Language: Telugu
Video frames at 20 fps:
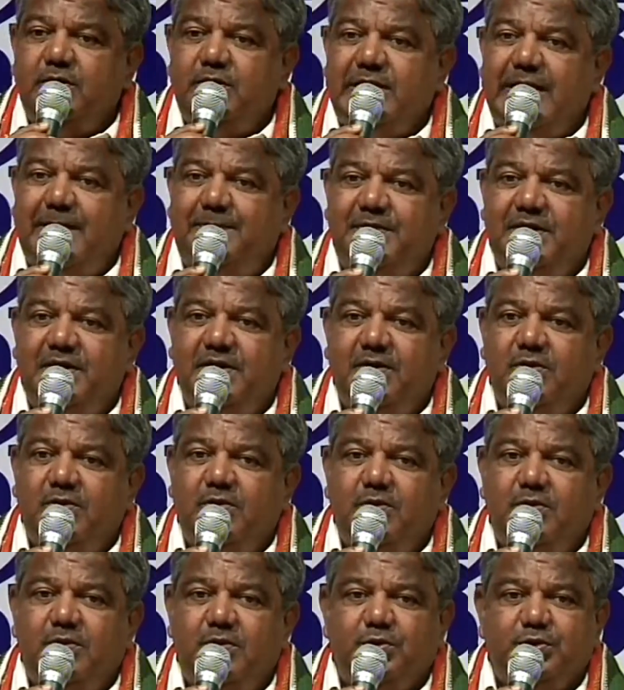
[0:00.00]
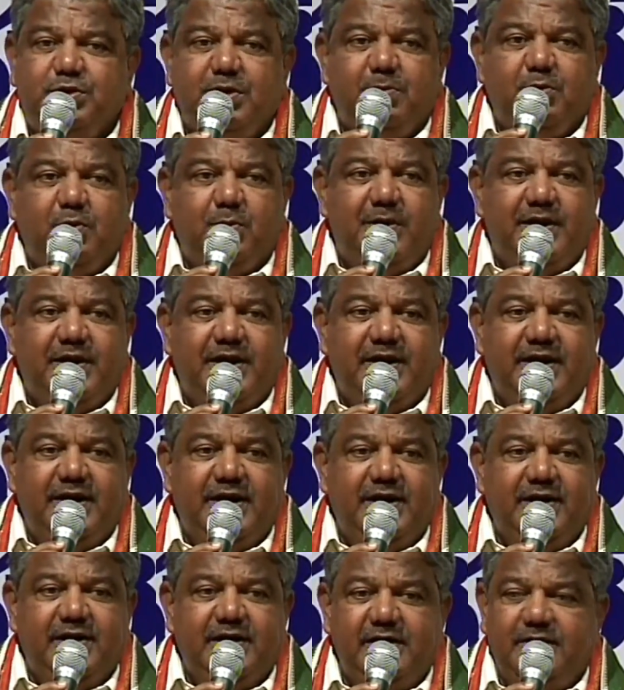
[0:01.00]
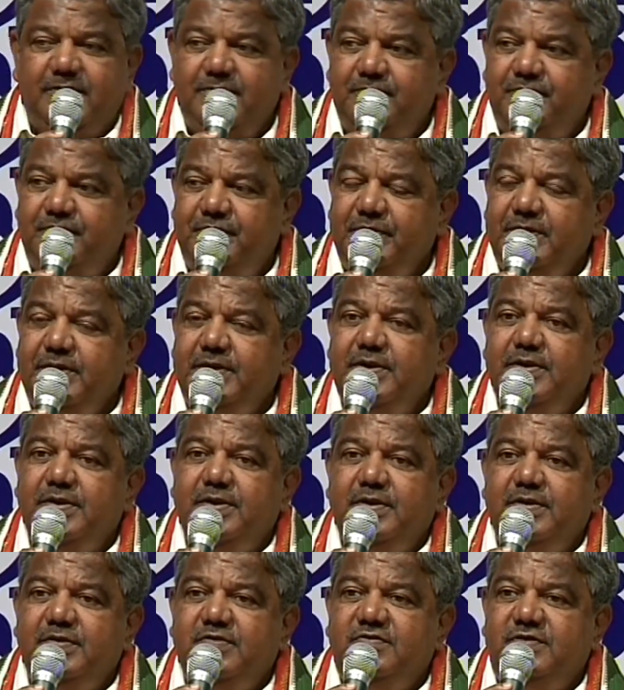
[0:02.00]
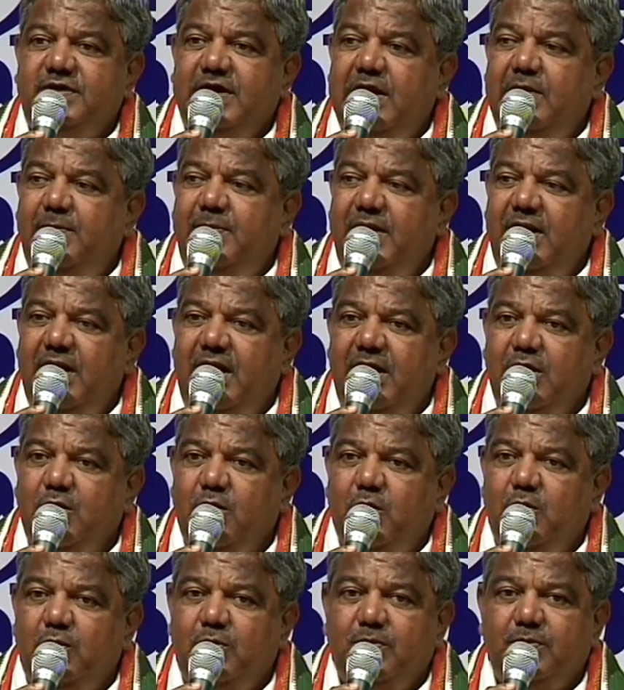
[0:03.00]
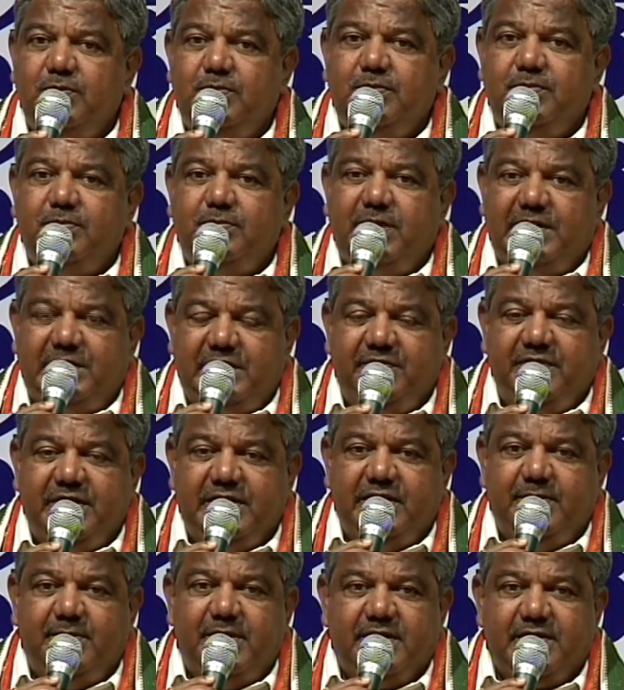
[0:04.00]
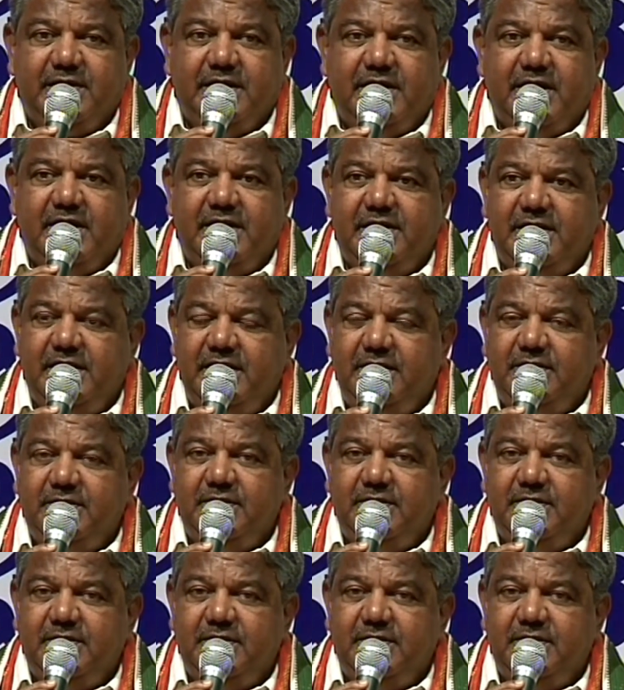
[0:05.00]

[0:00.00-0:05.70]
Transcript: కెప్టెన్ ఉత్తమ్ కుమార్ రెడ్డి గారికి సిఎల్పి నాయకులు బట్టి విక్రమార్క గారికి